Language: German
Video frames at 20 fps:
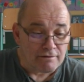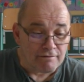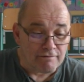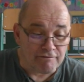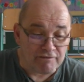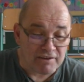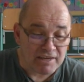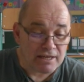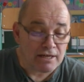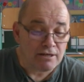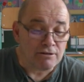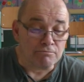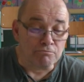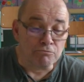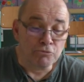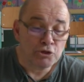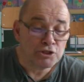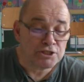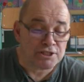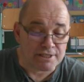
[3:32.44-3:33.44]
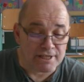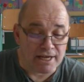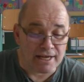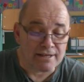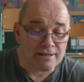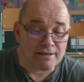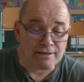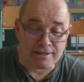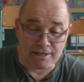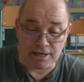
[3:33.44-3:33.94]
wir
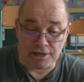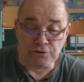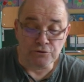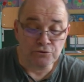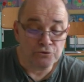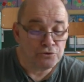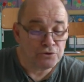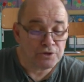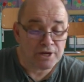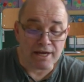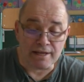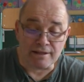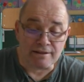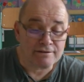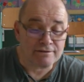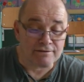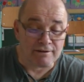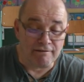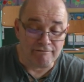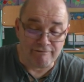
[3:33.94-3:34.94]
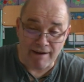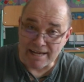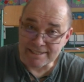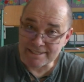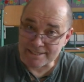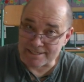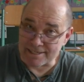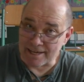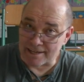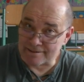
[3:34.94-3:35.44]
müssen genügend
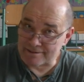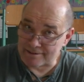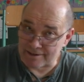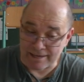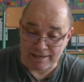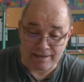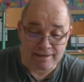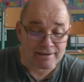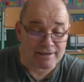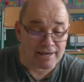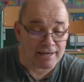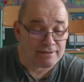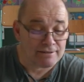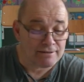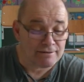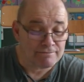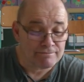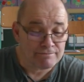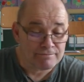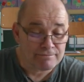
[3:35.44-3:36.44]
Wasser trinken,